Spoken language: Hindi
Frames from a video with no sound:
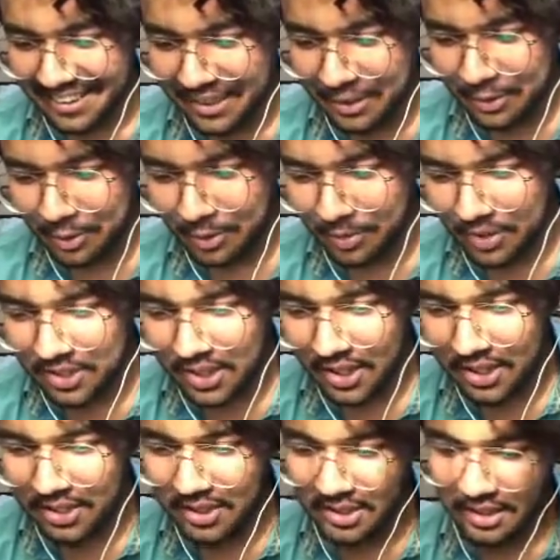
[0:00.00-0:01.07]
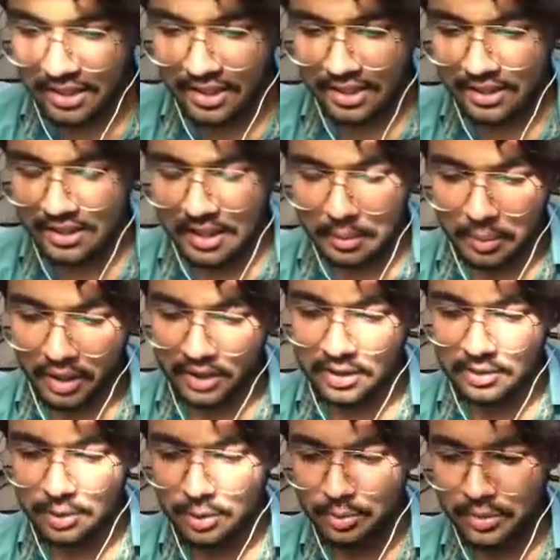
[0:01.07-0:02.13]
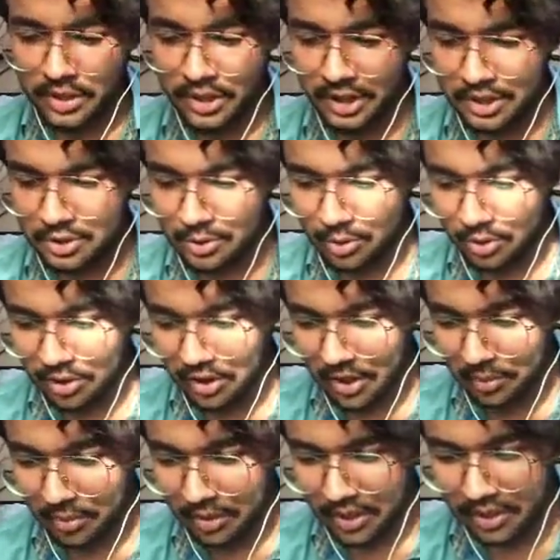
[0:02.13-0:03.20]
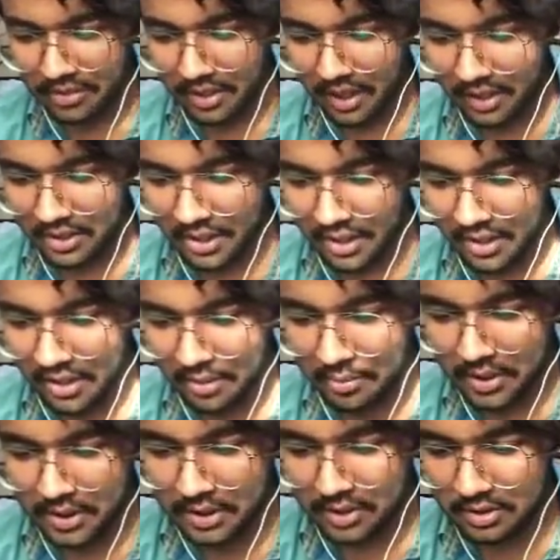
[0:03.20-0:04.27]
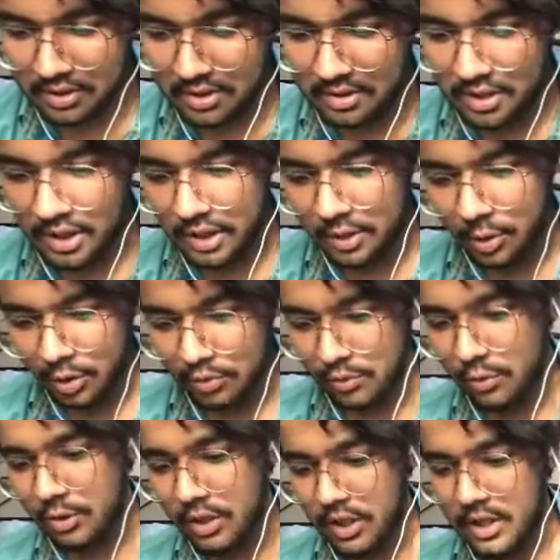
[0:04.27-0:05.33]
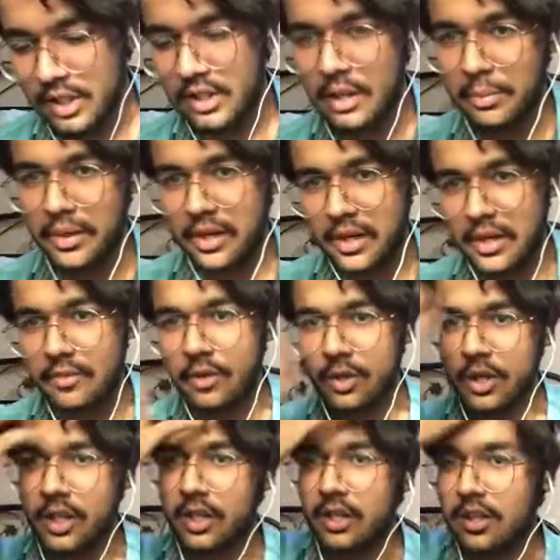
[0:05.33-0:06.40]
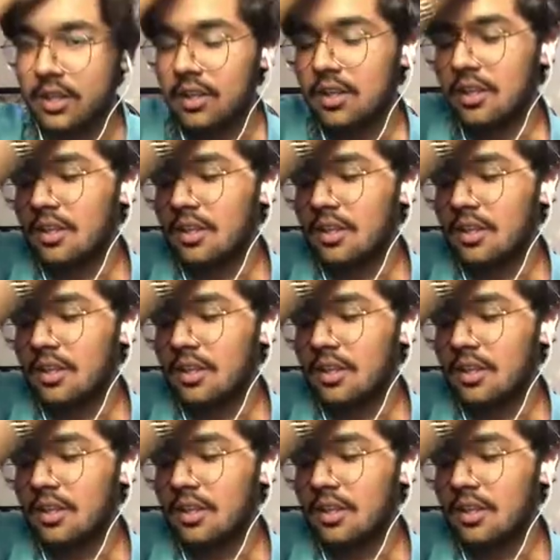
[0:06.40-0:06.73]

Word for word: लड़कियों को फिर धक्का दे के गिरा देता है बाकी छो मेरे लिए छोड़ देता है बड़ा एहसान कर रहा है भाई इसके लिए डॉग फूड ख़रीदना पड़ रहा है वो अलग